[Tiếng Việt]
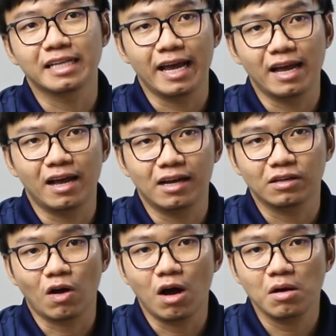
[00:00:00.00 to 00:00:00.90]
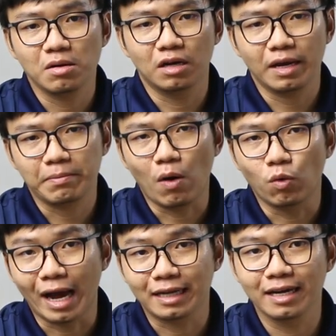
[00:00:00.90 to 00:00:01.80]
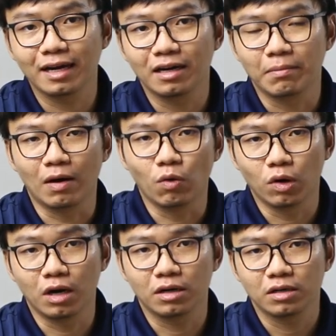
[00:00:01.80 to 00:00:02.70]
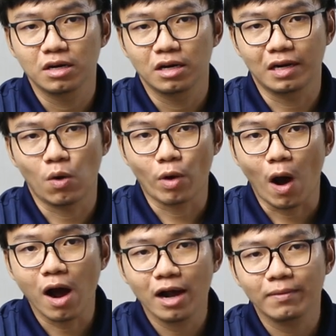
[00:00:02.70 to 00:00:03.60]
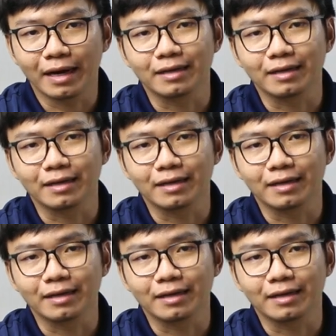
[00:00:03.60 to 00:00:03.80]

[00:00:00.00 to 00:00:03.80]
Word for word: nó sẽ có cái màu đặc trưng là màu nâu đỏ ha các